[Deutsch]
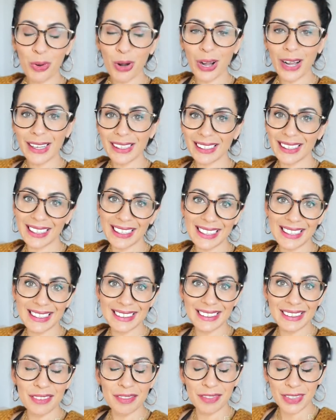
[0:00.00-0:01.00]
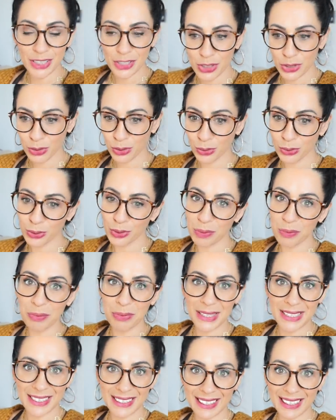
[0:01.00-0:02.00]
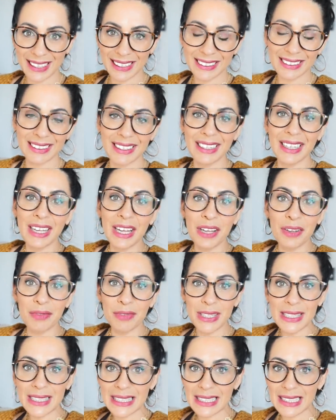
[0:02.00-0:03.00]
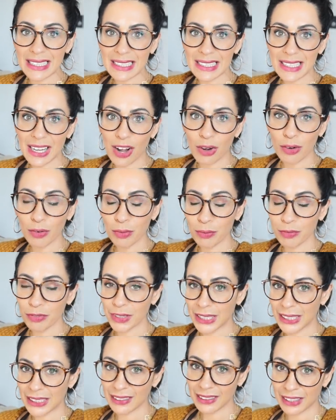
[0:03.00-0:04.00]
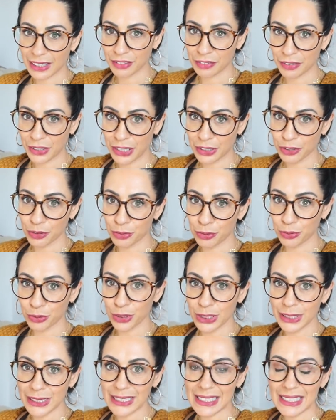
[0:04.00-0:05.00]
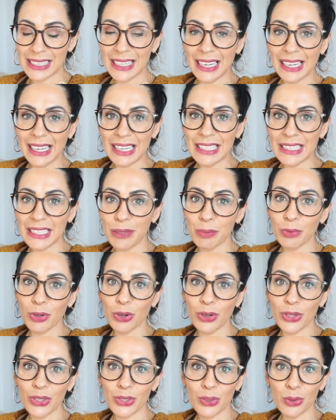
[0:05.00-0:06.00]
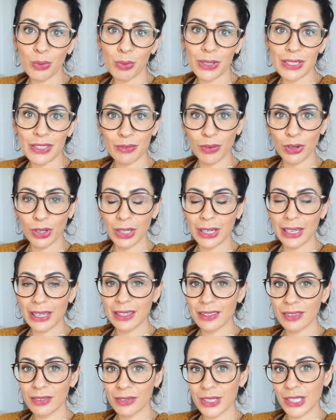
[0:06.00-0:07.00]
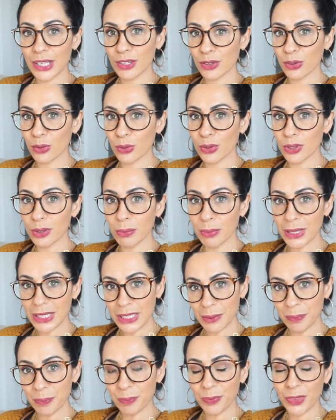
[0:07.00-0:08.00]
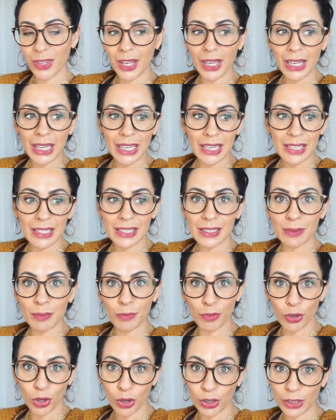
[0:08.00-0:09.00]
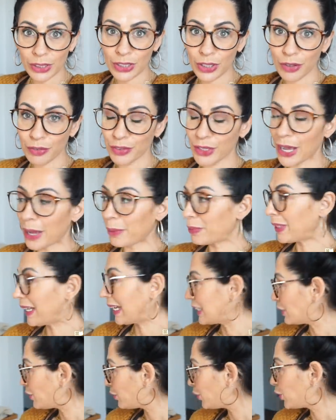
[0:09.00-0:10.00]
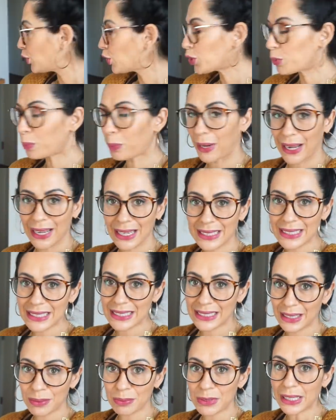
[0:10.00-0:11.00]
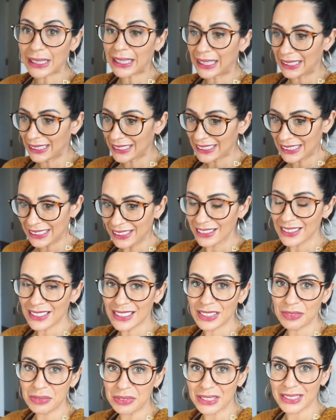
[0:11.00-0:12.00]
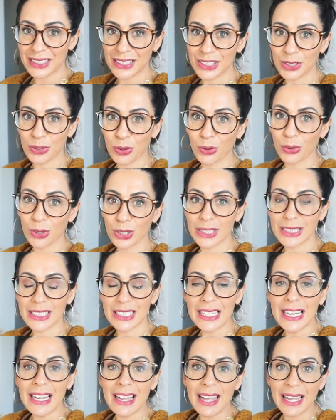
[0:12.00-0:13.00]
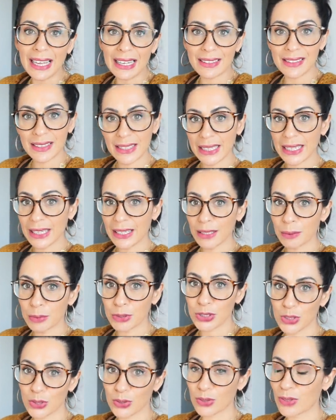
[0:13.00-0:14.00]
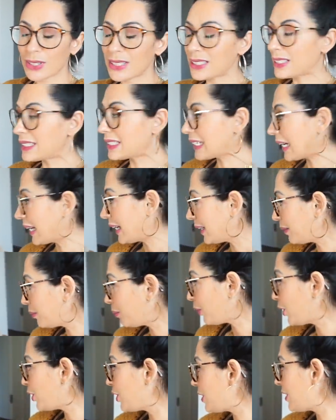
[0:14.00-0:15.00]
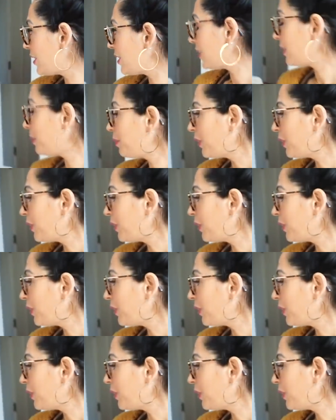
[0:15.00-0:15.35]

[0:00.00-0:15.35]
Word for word: Morgen, fast schon guten Mittag. Wir sind auf dem Weg nach Frankfurt. Ich nehme euch übers Wochenende wieder eine Runde mit in diesem Vlog. Ich hoffe, ihr habt ganz viel Spaß. Es gibt einiges, was ich euch erzähle bzw. zeigen möchte.